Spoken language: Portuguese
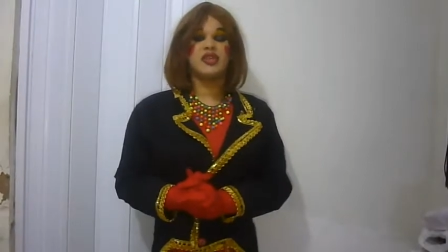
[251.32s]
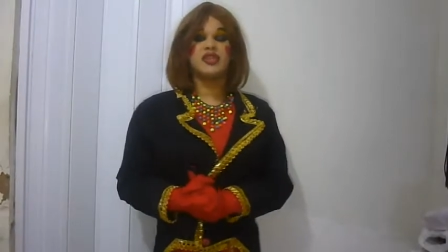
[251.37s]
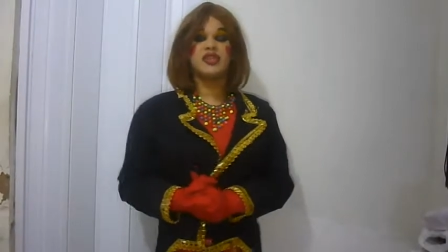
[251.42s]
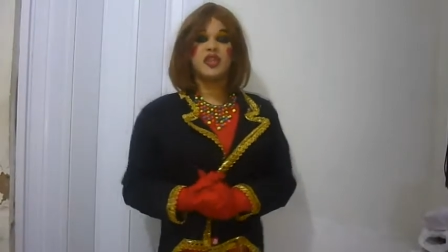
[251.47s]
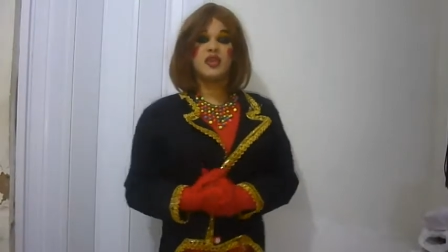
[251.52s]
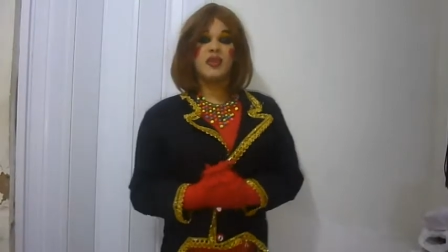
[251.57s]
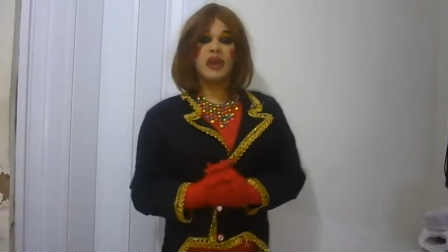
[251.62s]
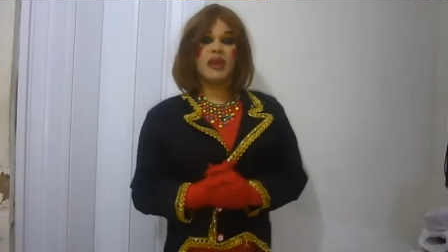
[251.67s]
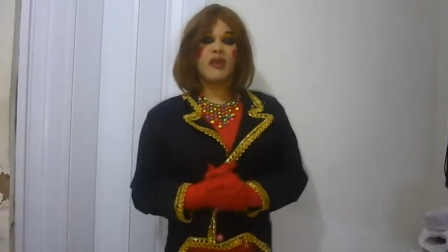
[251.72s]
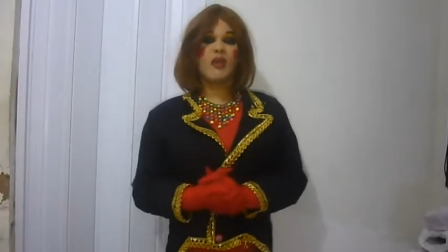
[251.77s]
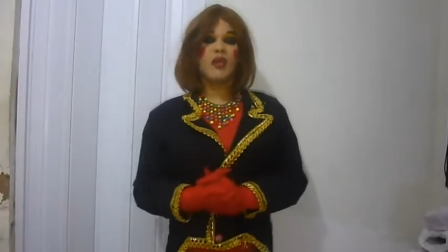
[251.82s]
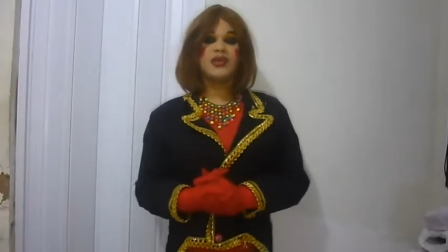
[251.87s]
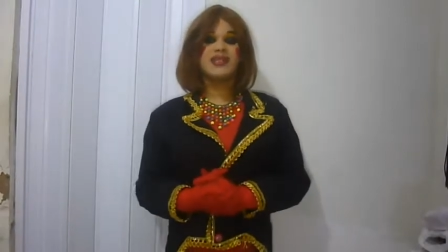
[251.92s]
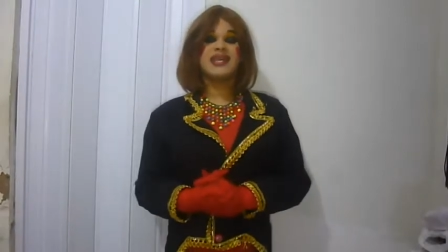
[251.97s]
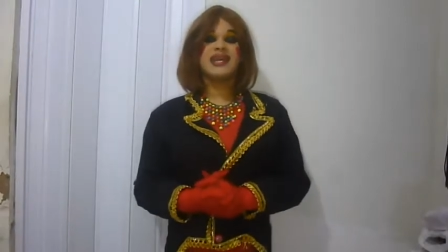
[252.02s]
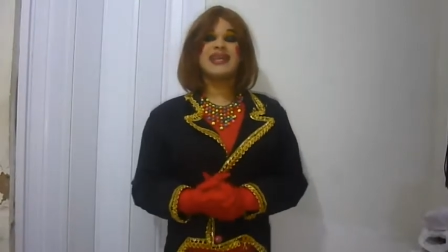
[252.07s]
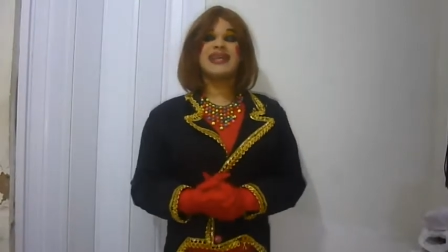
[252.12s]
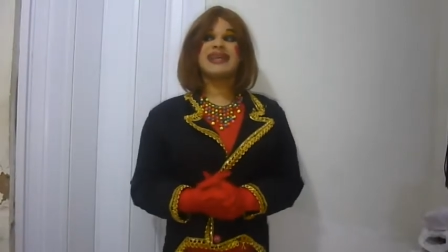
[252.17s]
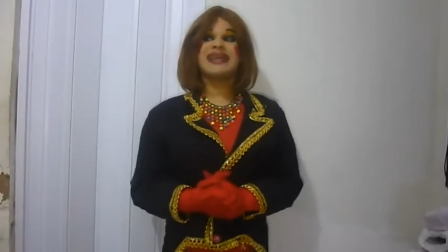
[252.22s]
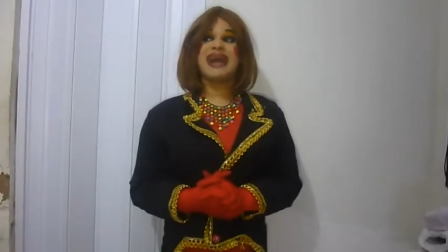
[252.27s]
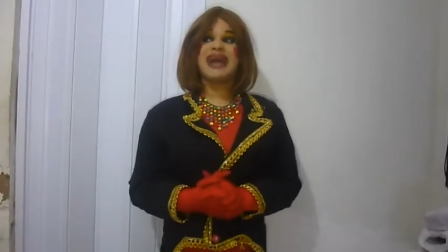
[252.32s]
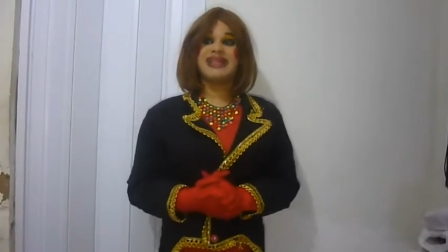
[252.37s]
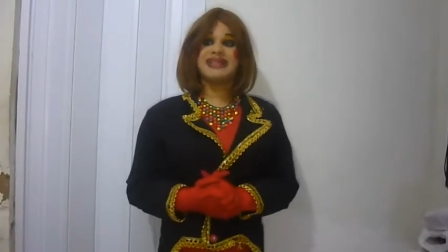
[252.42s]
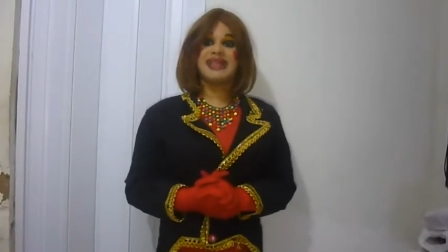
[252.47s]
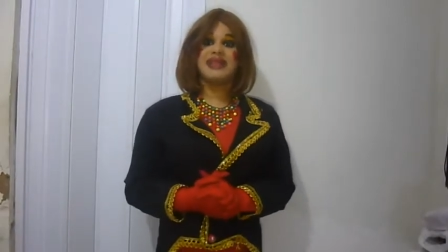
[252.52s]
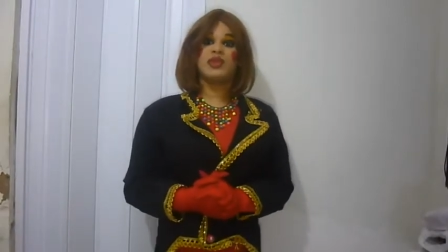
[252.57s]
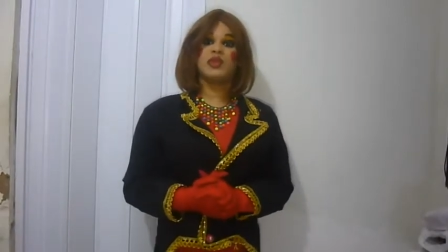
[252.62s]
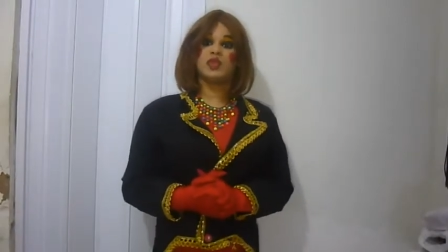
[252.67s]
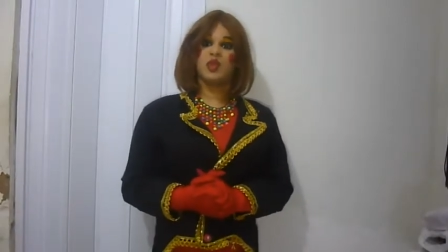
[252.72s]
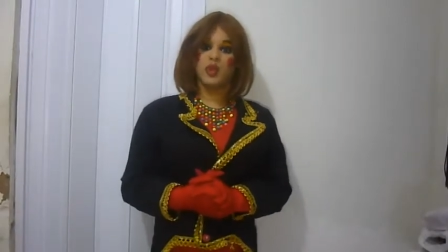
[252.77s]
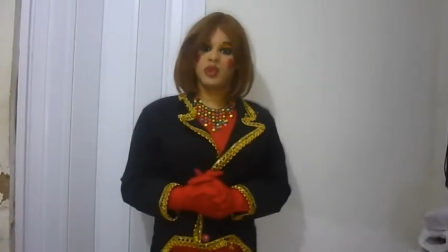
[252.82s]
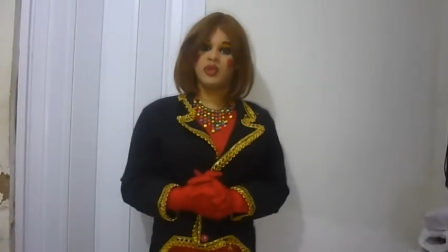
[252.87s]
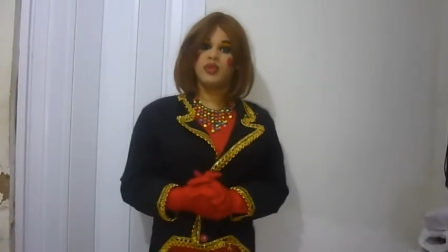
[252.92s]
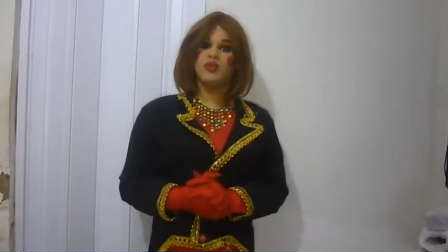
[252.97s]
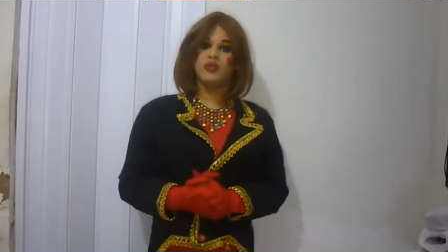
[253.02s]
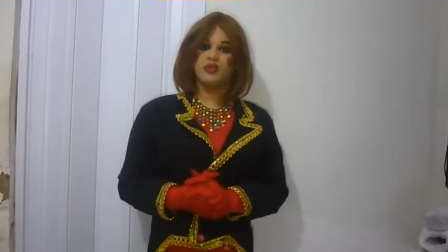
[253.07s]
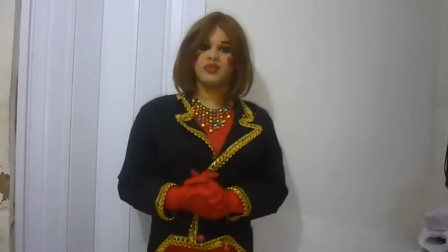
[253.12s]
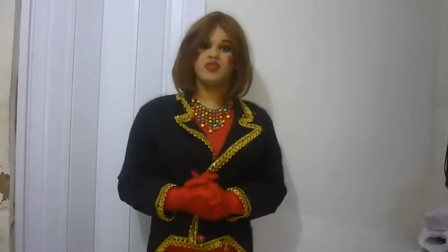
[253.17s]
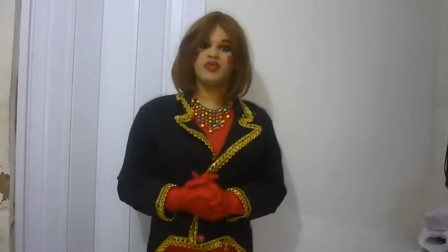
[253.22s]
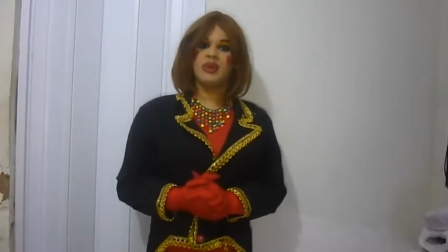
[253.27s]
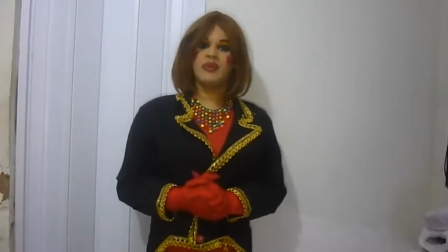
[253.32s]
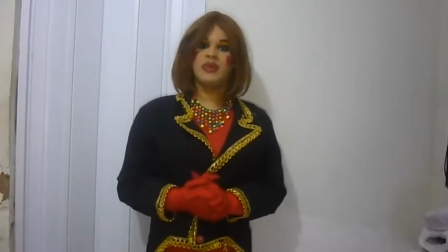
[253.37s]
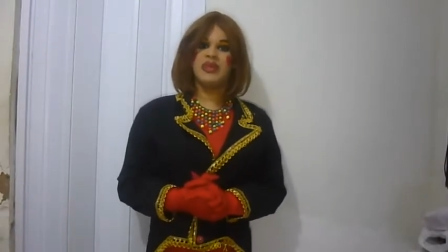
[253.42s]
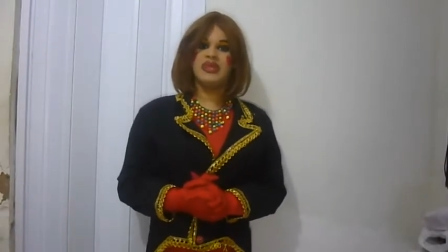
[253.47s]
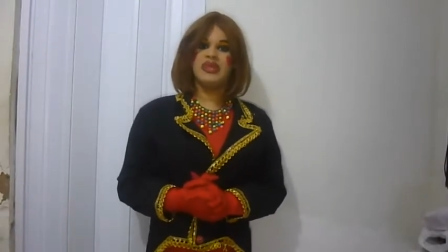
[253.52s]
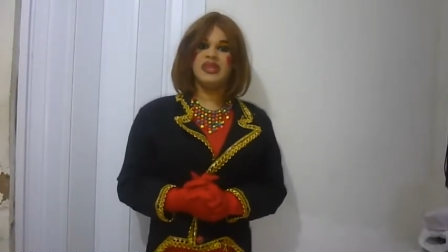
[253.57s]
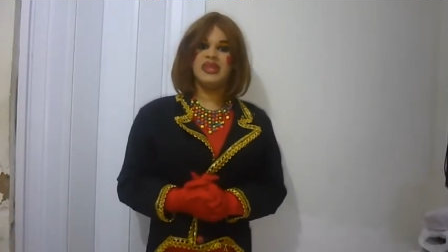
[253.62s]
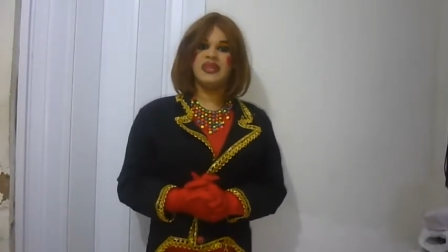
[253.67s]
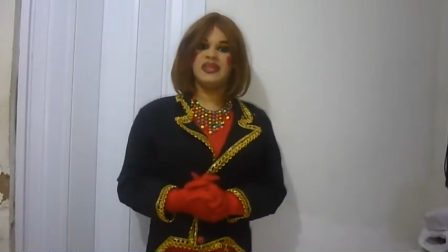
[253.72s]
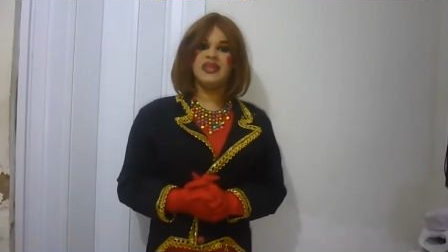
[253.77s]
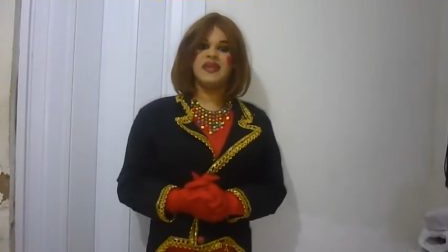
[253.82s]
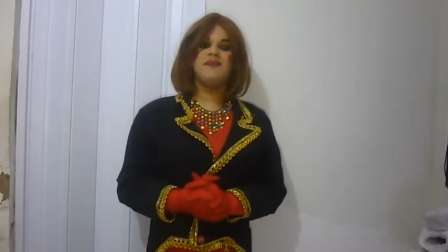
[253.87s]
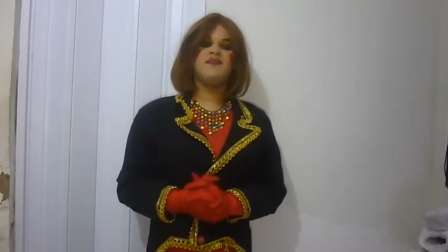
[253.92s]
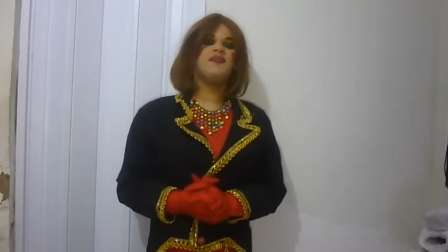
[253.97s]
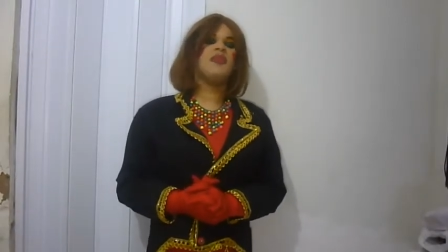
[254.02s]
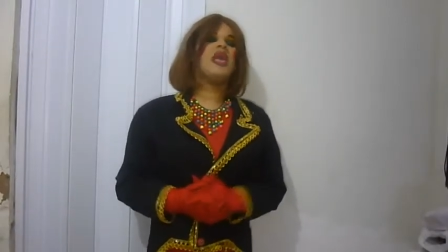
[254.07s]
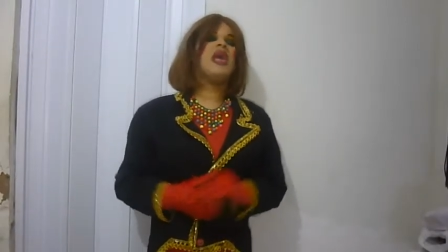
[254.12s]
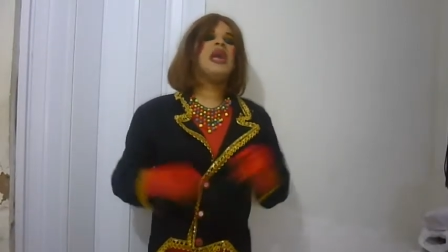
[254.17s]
digo uma coisa, cada doido com sua mania, né?